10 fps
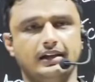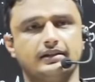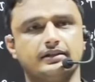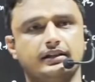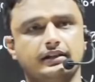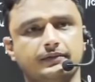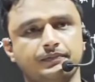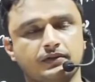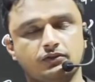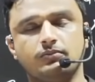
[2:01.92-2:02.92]
मिले ठीक है ना
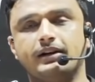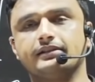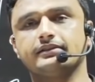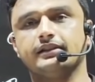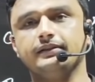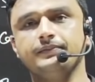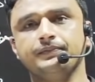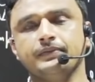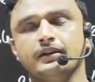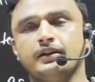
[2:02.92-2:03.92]
जो मार्क्स हैं
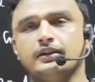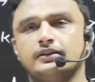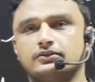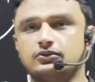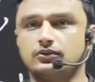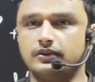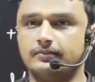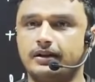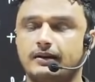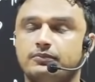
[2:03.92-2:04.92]
जो
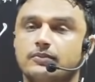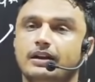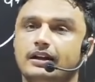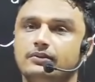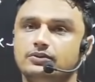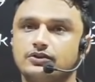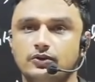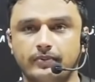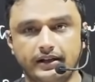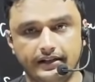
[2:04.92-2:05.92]
नंबर आपको मिलेंगे वो
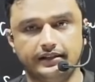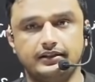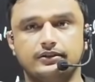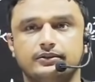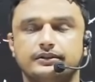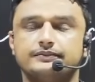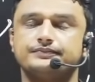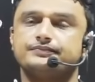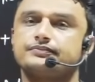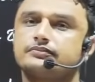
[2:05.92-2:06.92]
जीरो पॉइंट एट ही होगी
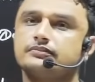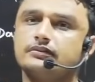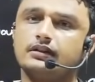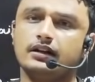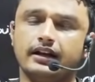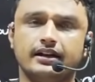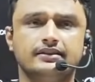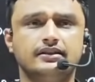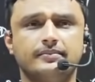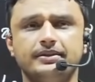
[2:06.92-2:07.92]
हरियाणा
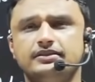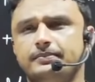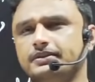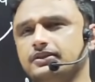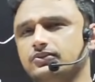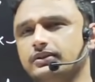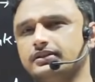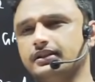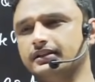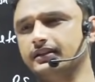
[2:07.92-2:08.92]
जी के 20 से 25
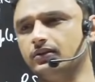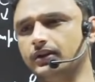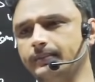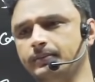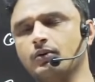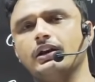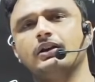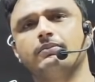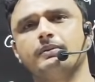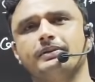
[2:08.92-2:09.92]
क्वेश्चन आते हैं कोई भी बुक ले
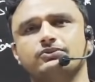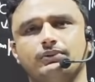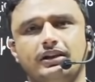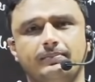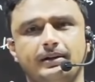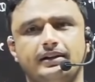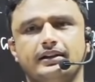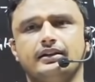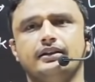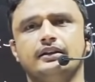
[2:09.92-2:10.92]
लो आपके पास विद्यापीठ
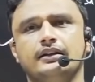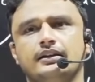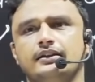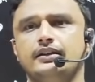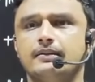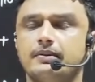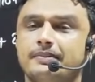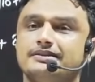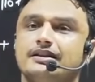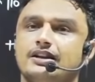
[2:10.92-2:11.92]
है या आपके
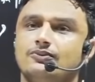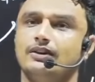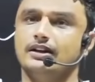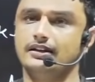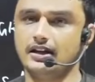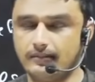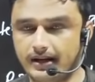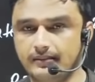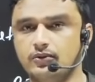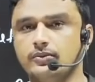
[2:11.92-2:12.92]
पास एक लव्य है या
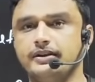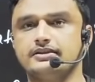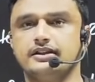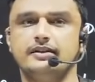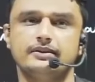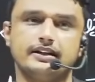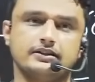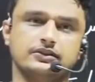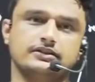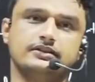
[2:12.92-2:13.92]
हमारी बुक भी स्टडी मंत्र
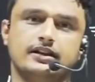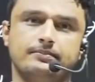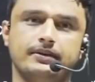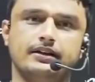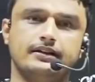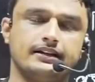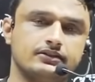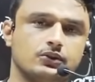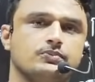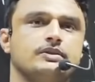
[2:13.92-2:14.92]
एजुकेशन ऐप पे
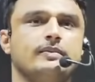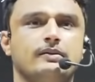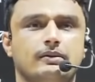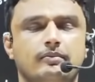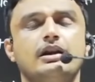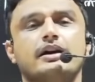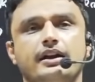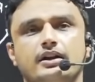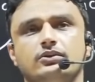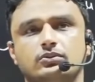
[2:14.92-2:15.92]
टेस्ट के ऑप्शन में अवेलेबल है
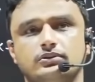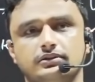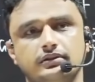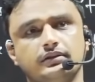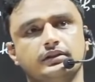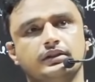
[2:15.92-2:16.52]
हरियाणा दूरदर्शन